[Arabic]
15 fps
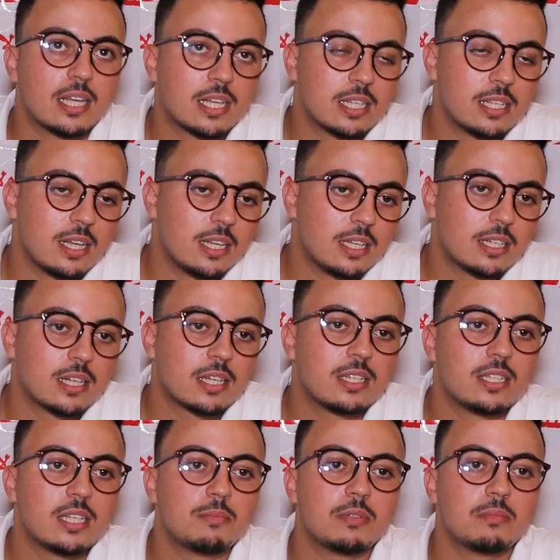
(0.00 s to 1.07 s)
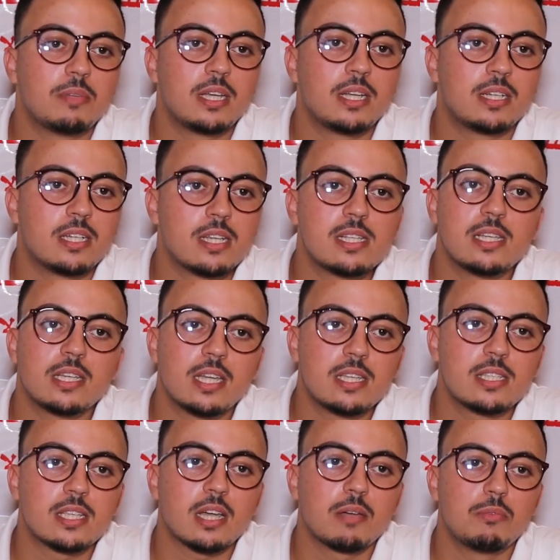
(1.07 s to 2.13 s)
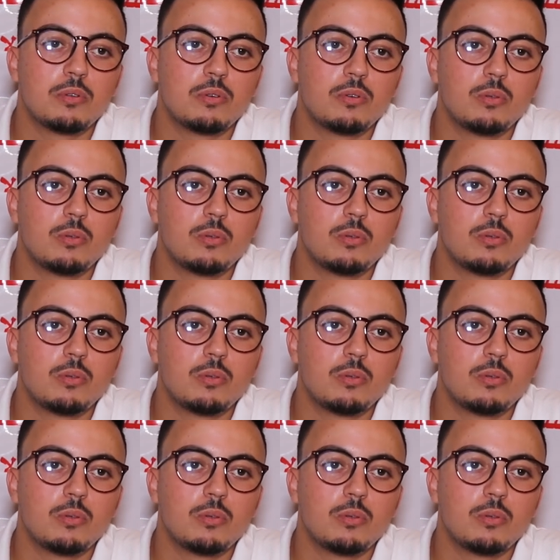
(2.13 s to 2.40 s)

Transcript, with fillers: كذلك كنا من بين الناس اللي كيستقبلوا